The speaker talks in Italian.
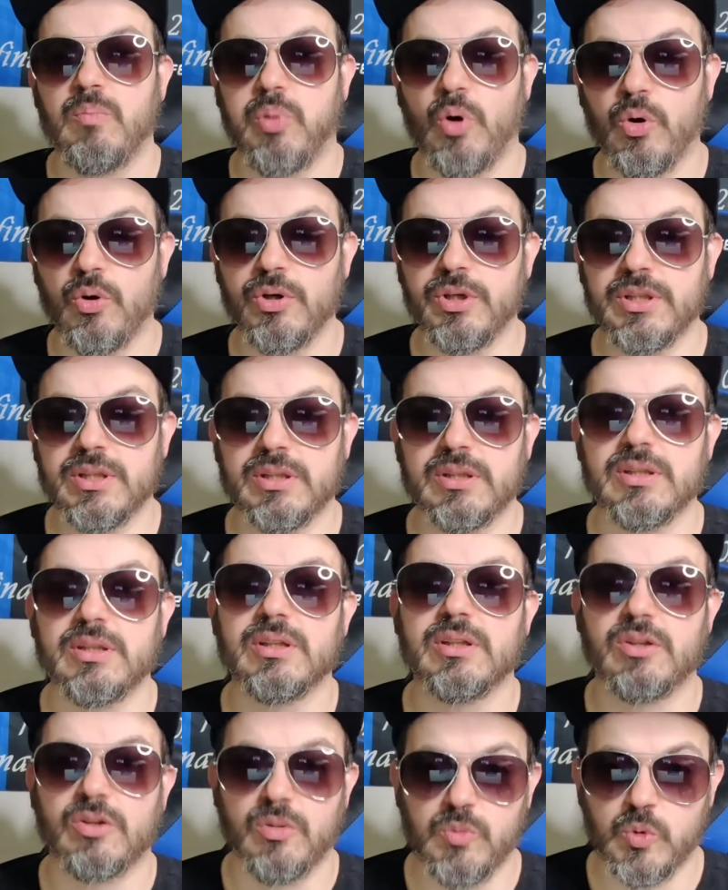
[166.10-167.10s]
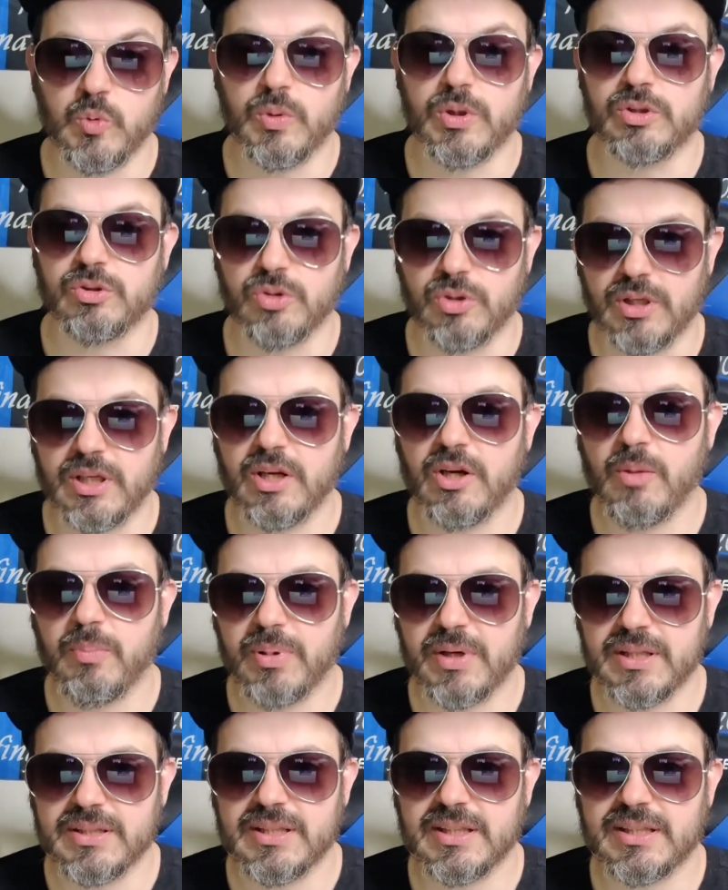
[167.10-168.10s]
Poi comunque tornerò a
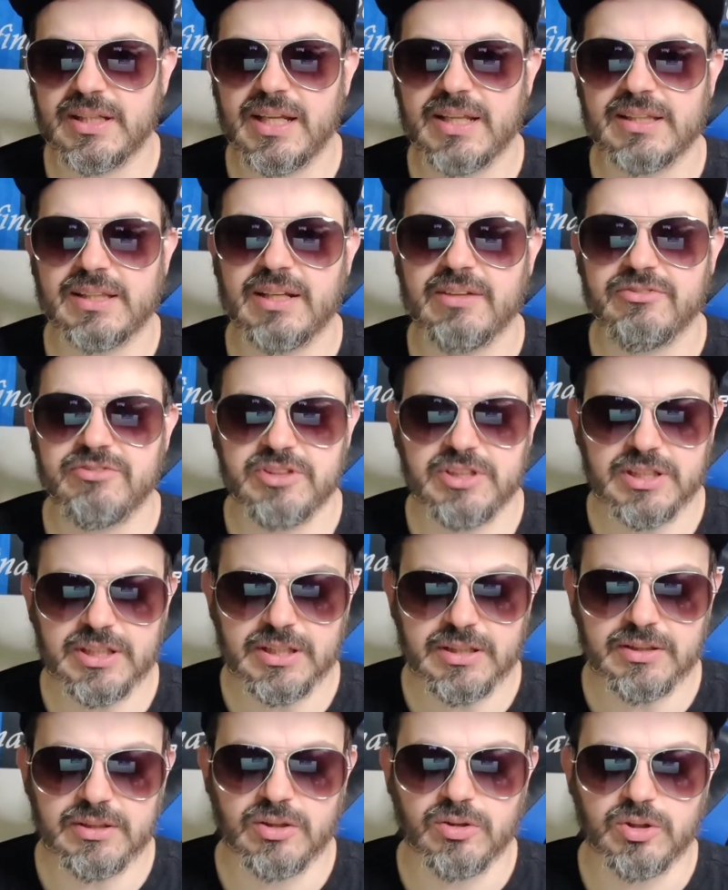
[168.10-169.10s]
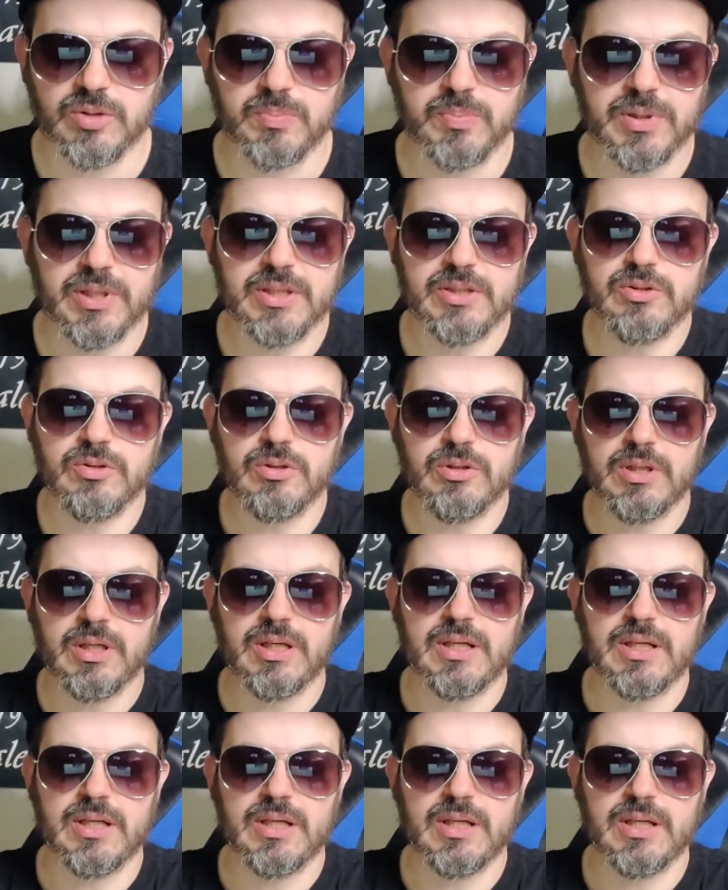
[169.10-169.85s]
parlare di Atalanta alla fine, lo ripeto.